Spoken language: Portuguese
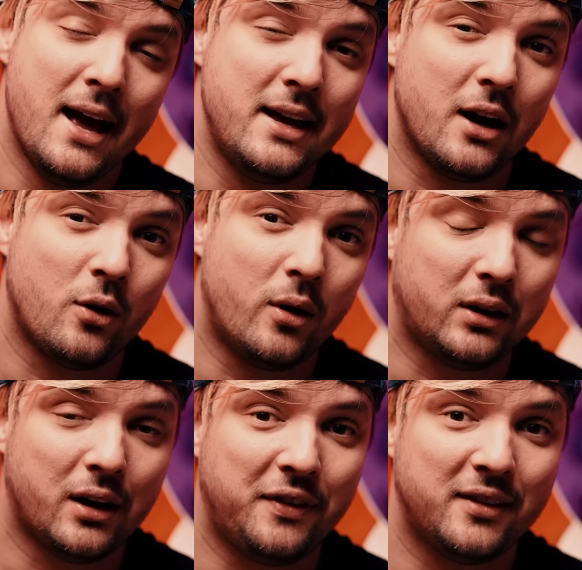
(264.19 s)
E agora eu
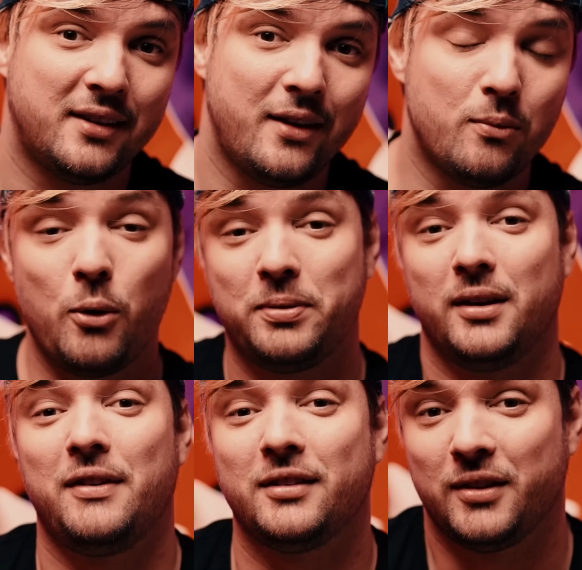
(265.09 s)
quero fazer uma
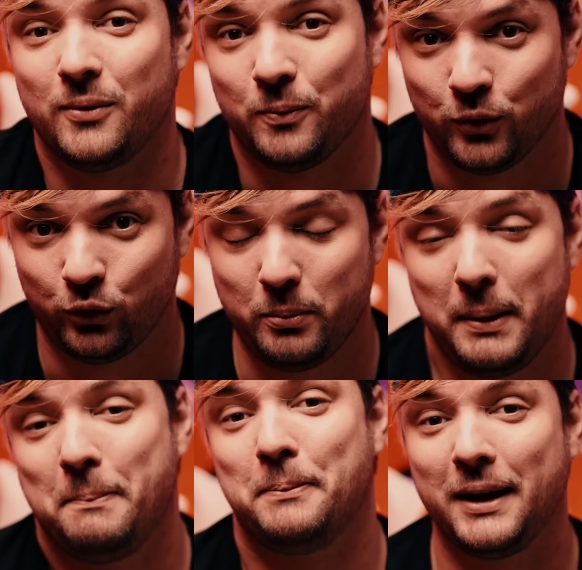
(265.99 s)
observação
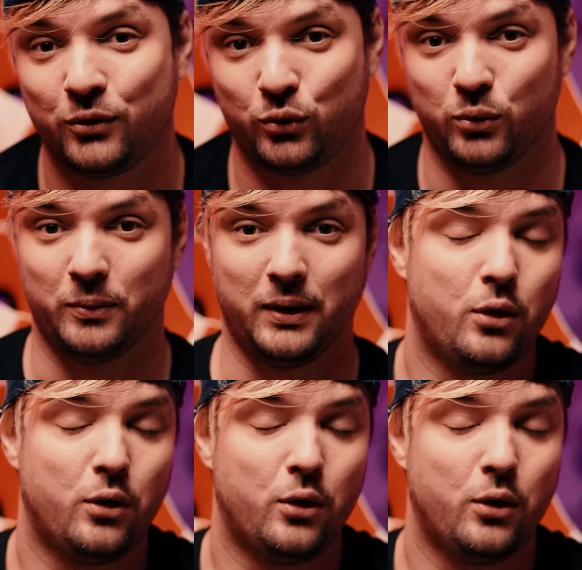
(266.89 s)
sobre preço.